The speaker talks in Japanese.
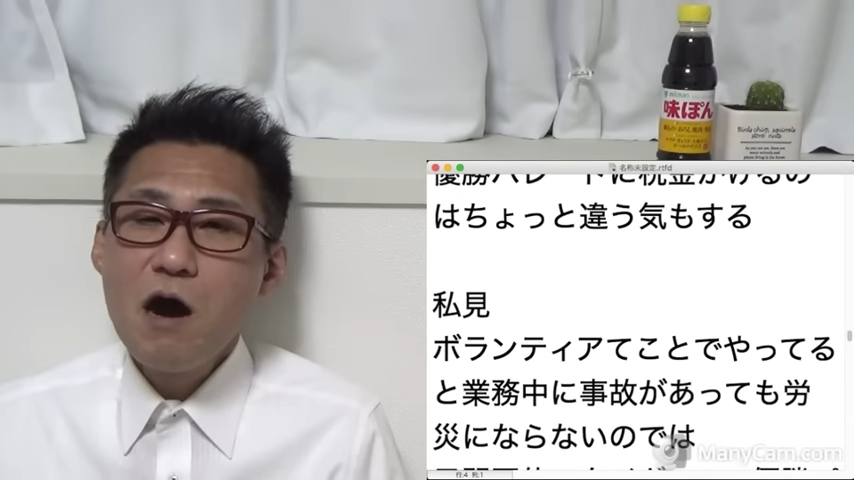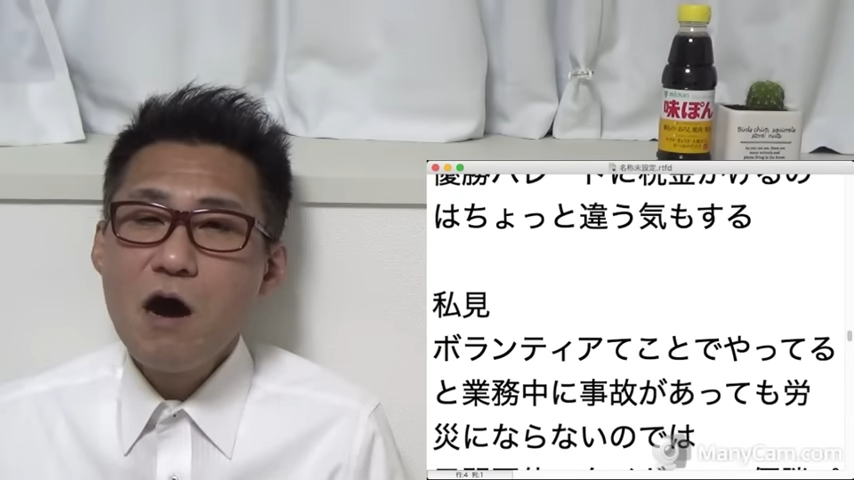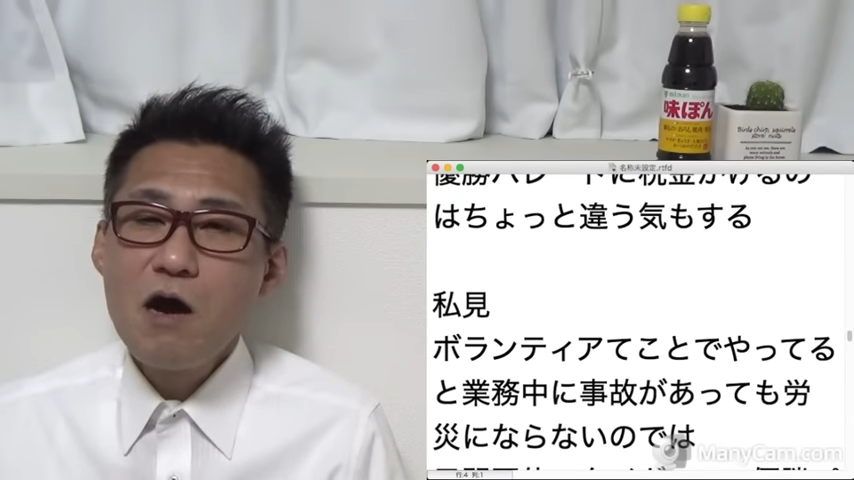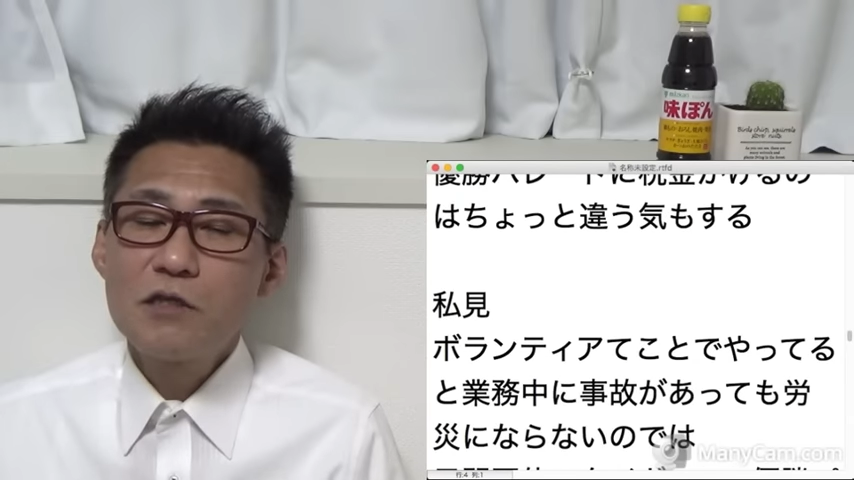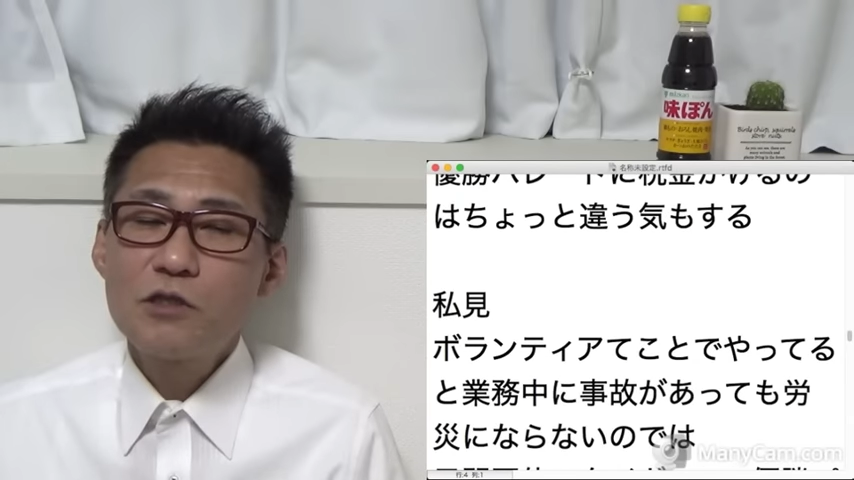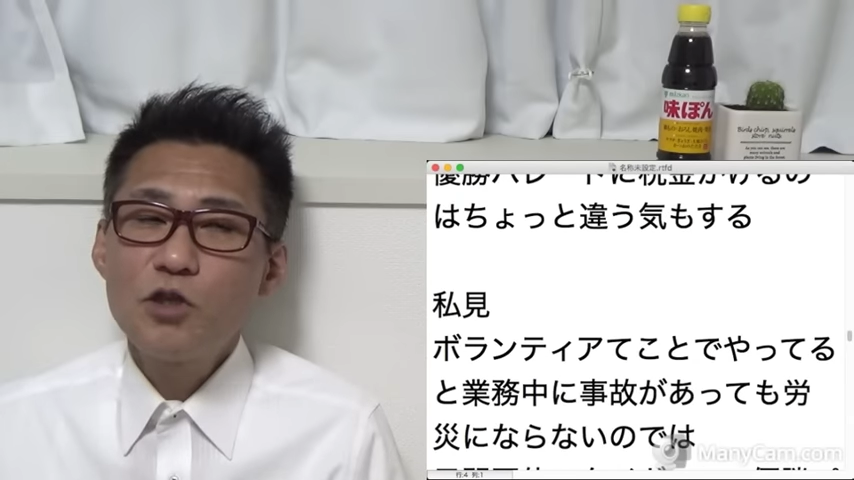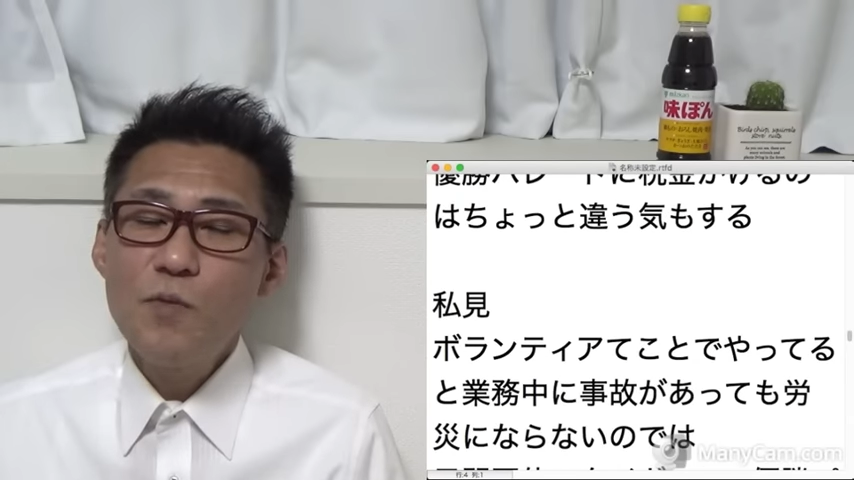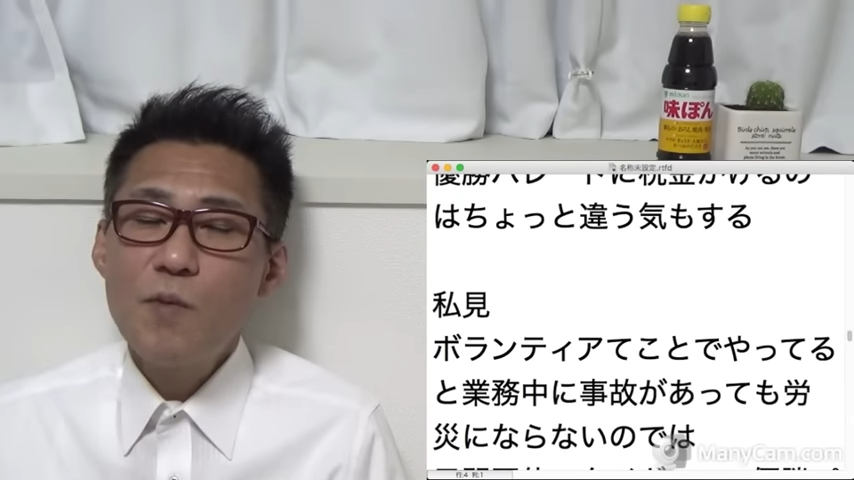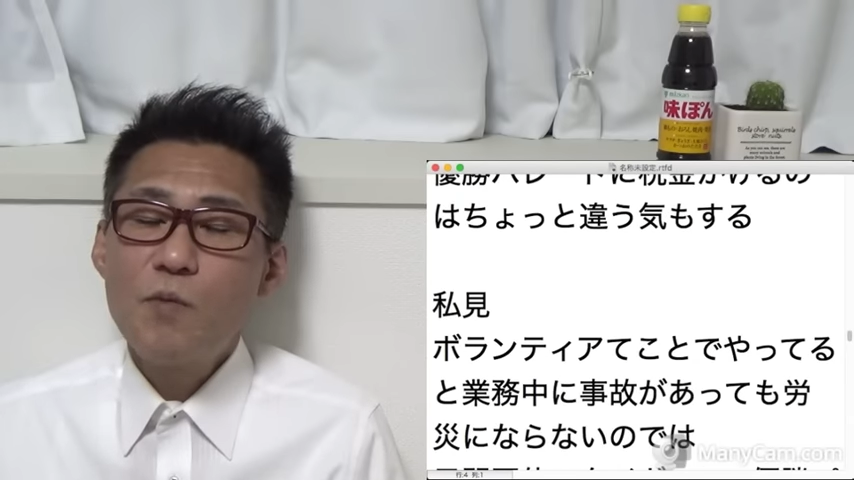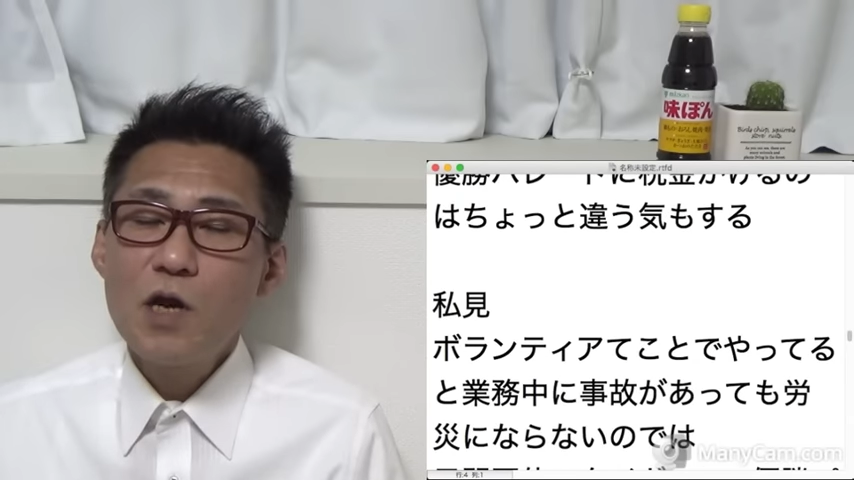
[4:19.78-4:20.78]
あそれ
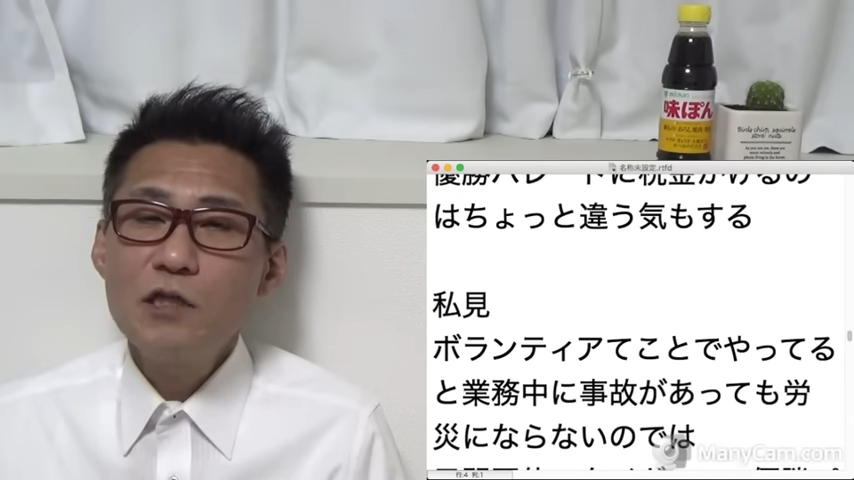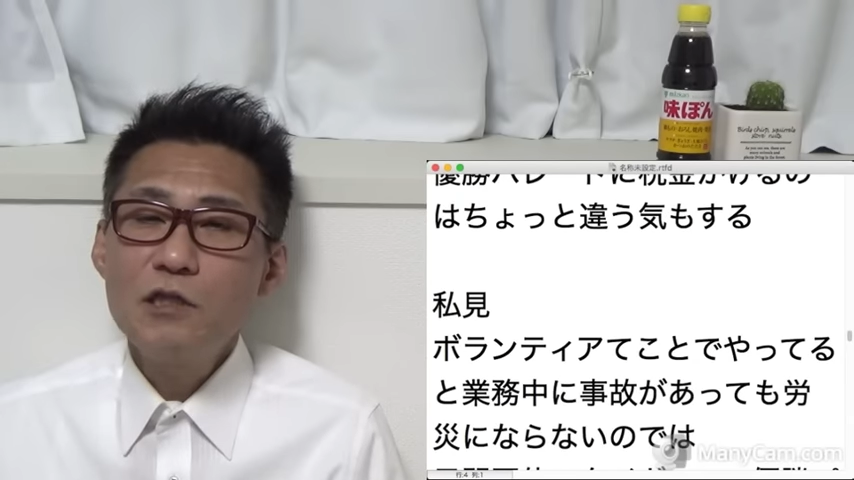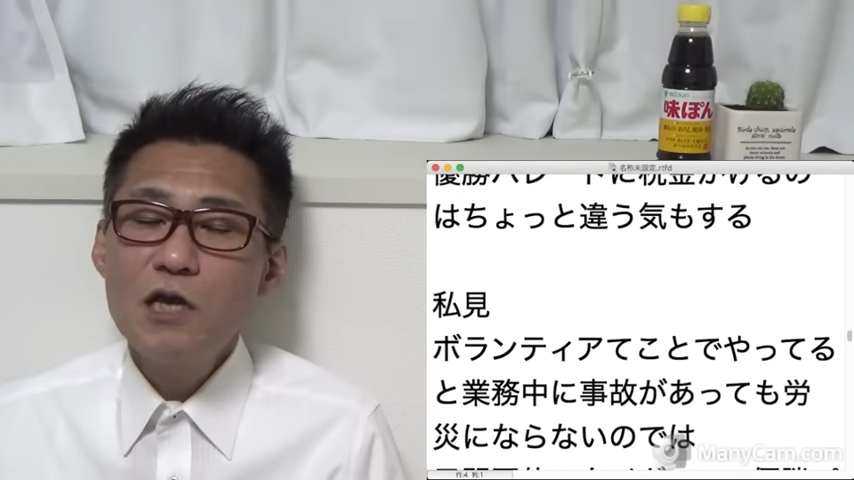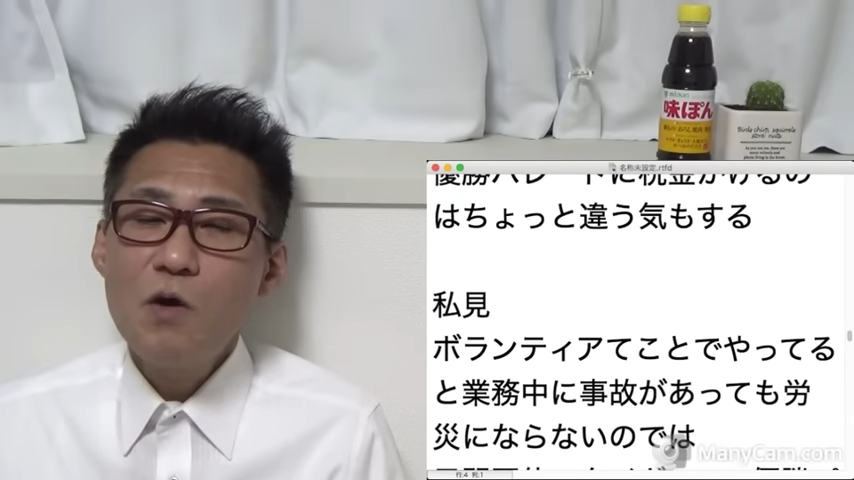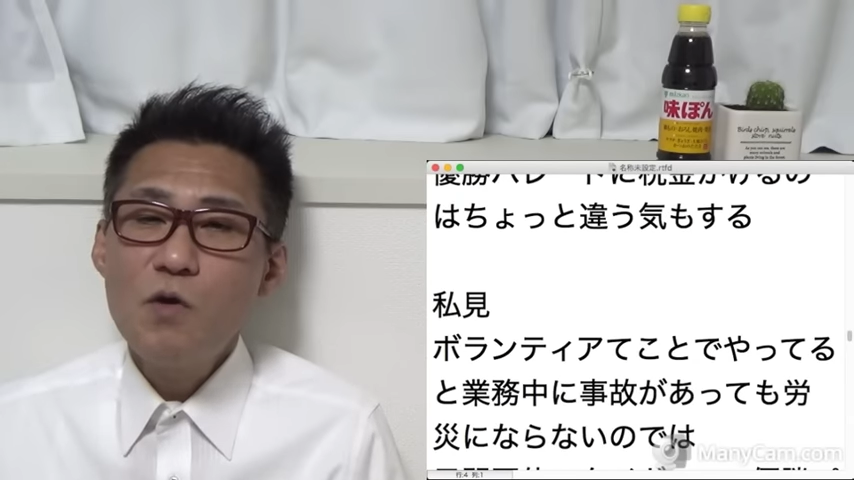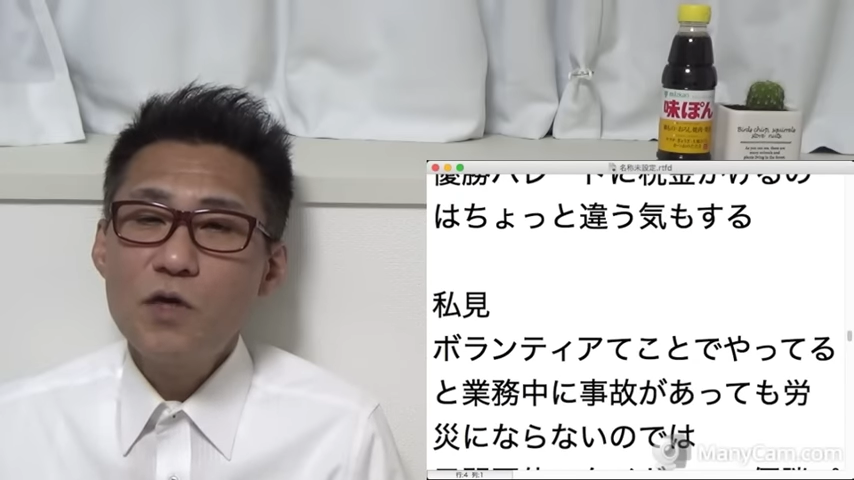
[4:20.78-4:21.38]
ともボランティア保